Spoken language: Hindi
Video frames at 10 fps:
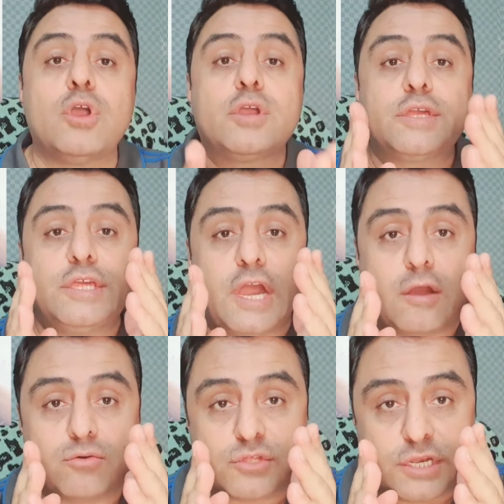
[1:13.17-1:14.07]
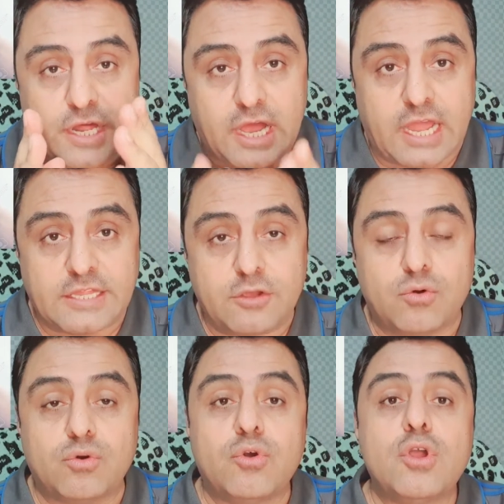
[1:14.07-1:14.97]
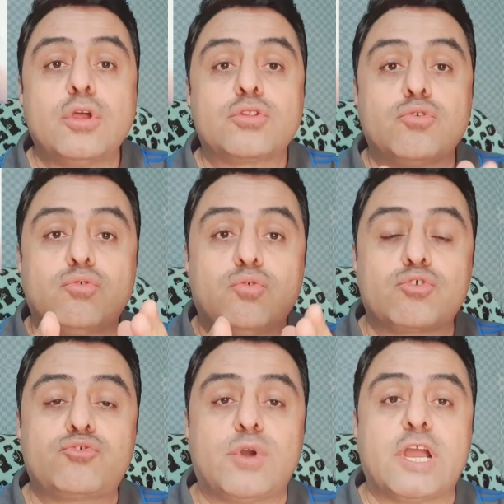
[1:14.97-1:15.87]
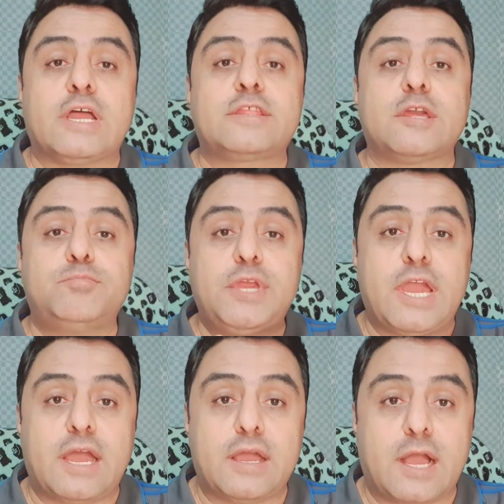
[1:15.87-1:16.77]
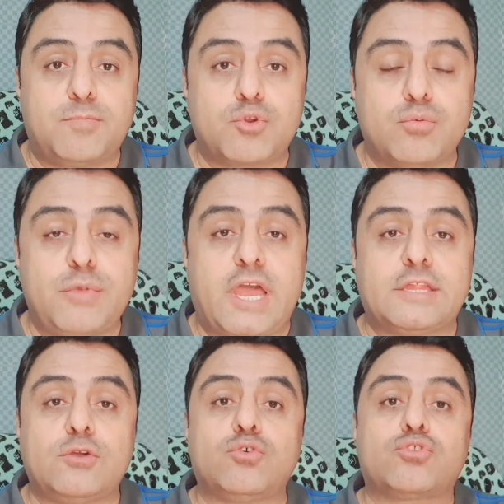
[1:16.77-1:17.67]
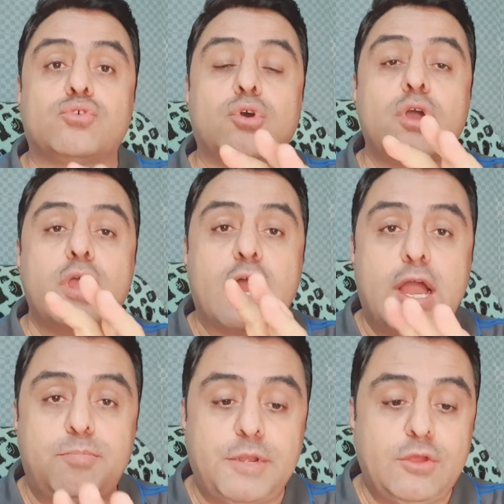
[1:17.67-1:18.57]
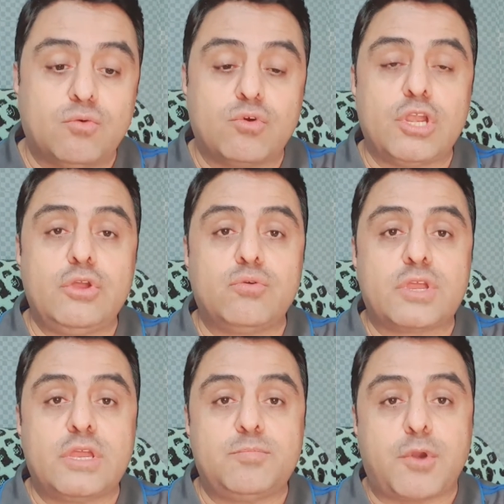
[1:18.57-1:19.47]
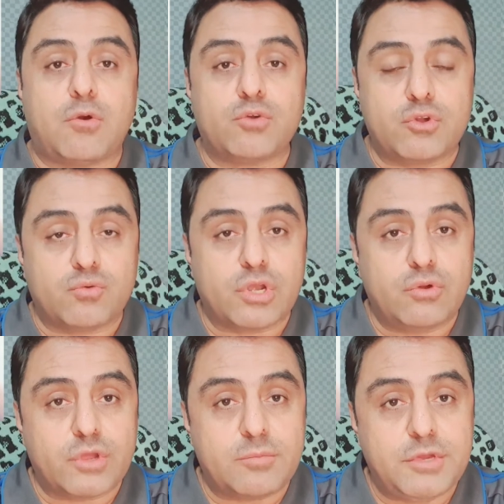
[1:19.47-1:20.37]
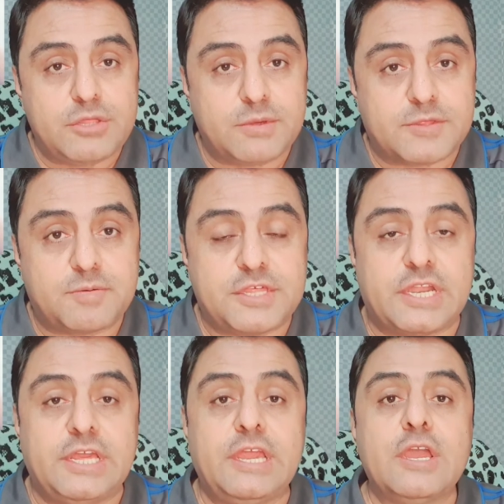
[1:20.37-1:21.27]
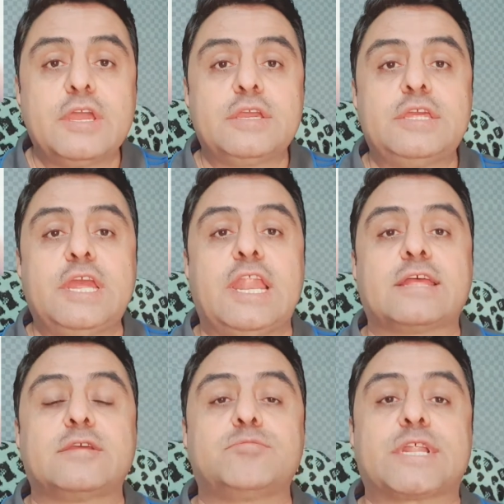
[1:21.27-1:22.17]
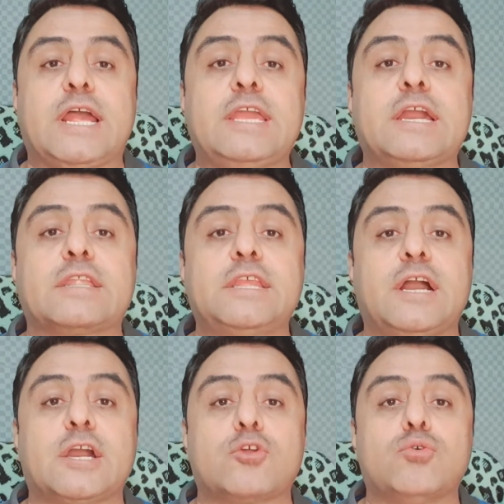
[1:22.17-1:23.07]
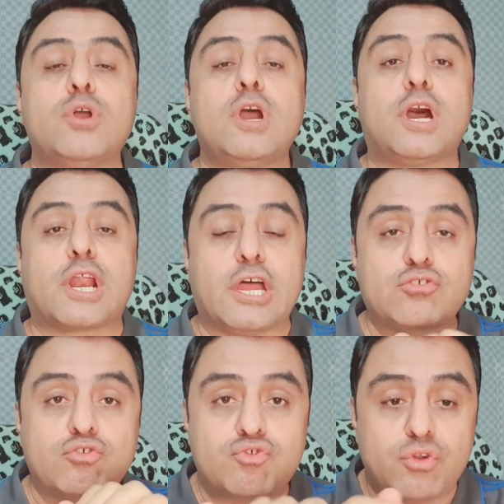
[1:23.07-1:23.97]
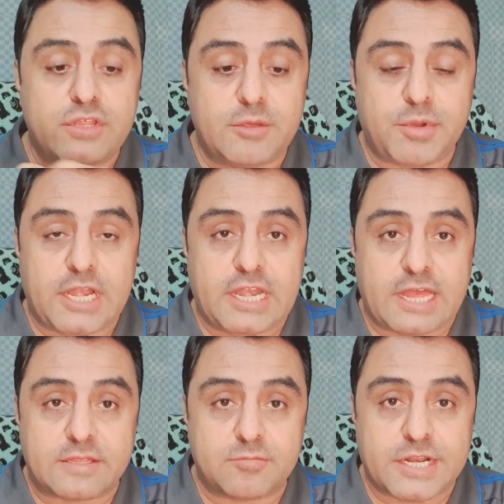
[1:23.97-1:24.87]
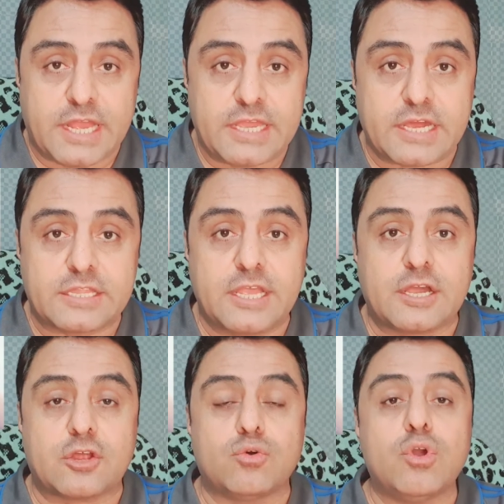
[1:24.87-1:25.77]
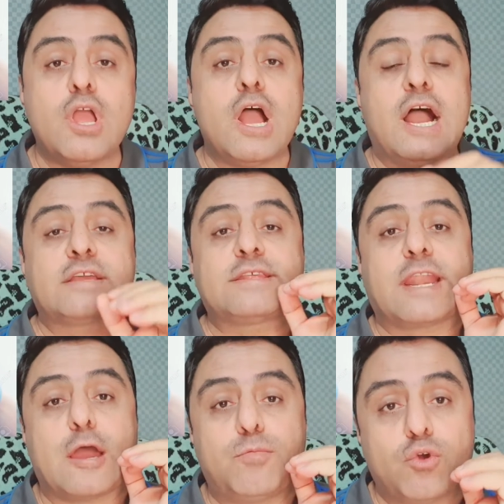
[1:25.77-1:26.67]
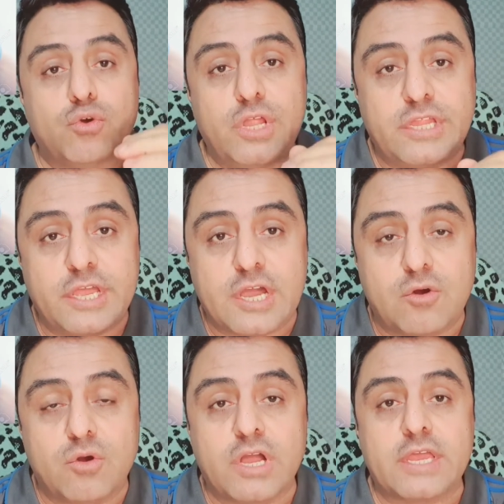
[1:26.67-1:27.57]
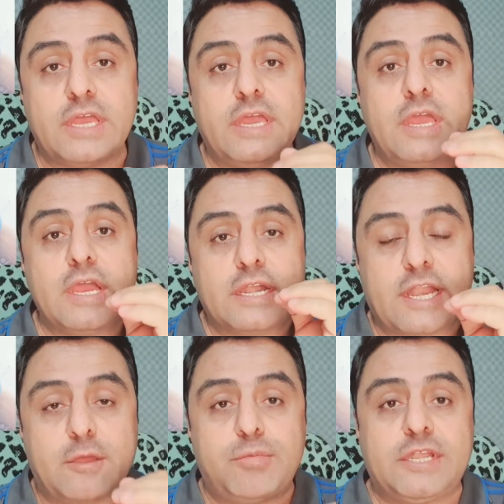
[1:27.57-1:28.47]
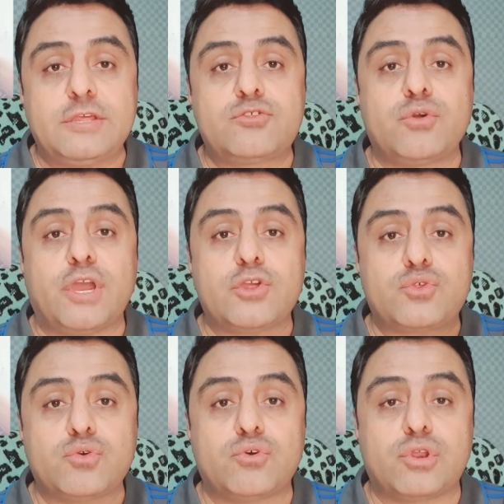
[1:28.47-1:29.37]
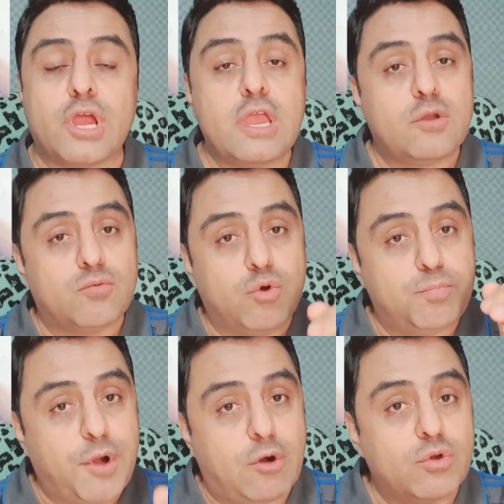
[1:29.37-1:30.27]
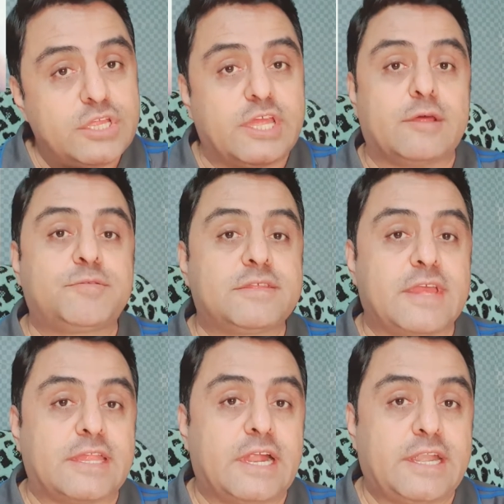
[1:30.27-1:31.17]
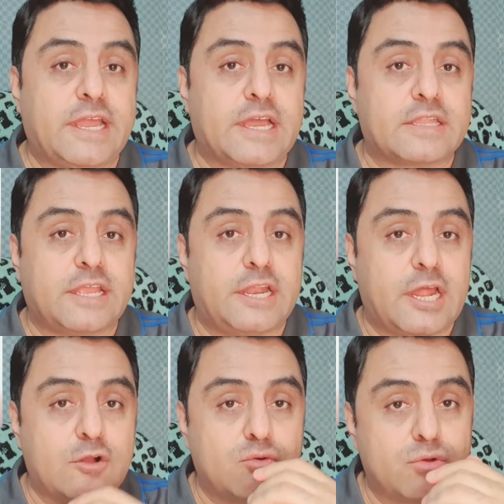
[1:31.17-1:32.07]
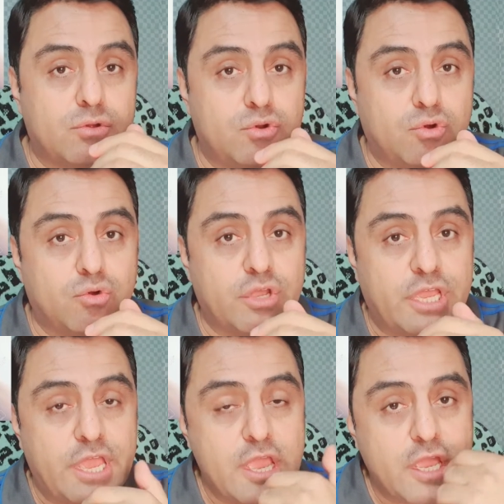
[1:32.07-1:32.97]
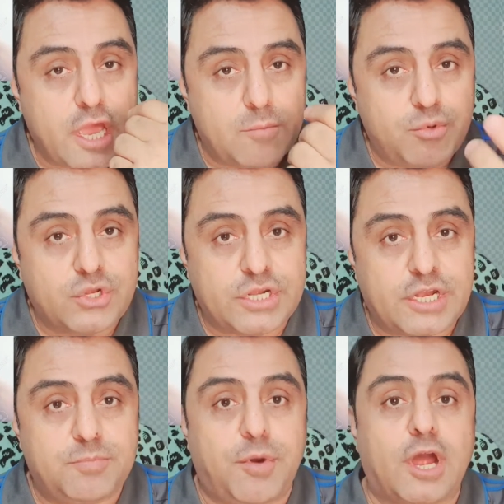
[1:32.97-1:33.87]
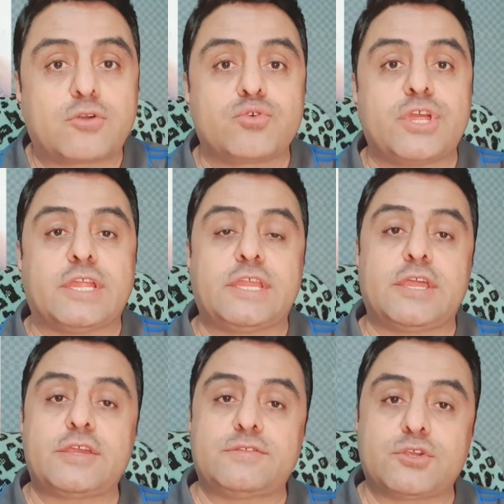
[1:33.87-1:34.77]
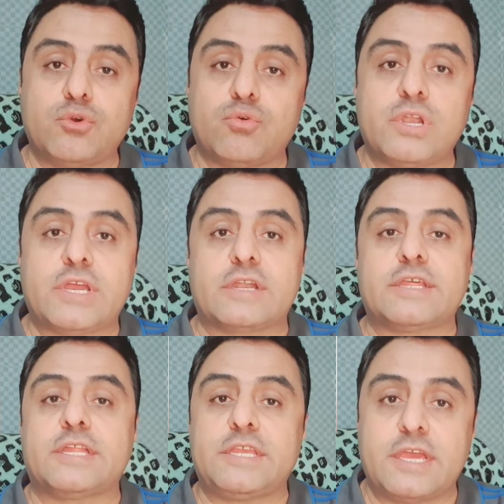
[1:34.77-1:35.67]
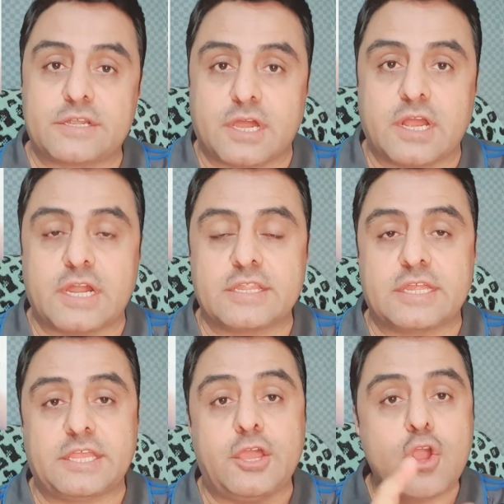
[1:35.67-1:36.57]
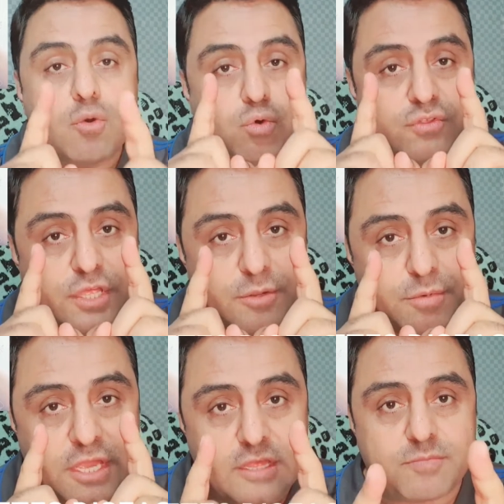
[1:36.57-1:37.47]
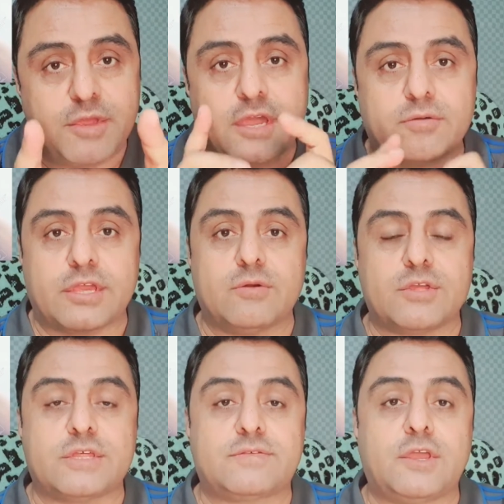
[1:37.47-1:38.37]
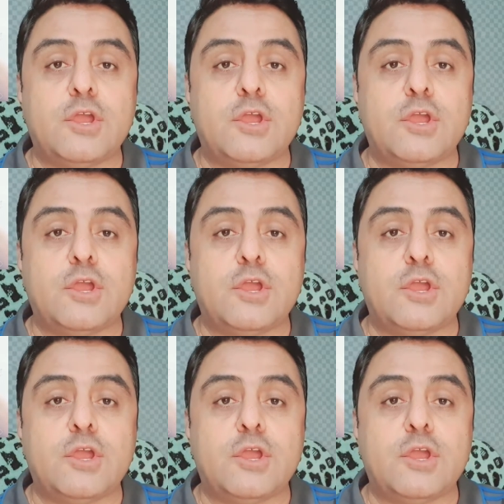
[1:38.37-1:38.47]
या उसके नहाते हो तो उस वक़्त जब भी आ, आप रूम में आते हो तो अपनी उंगलियों की पाँव की उंगलियों के बीच में स्पेशली ये लाजम ड्राई कर दिया करो रात को सोने से पहले लाजम ड्राई कर दिया करो अक्सर आप लोगों ने देखा होगा कि डायबिटीज़ जो है शुगर वो पाँव की तरफ से ज़्यादा अटैक करते हैं लागू लोगों के एम्पुटेटेड पार्ट हो जाते हैं किसी की उंगली कट जाती है टांग कट जाते हैं वो सिर्फ इस बेगवरी की वजह से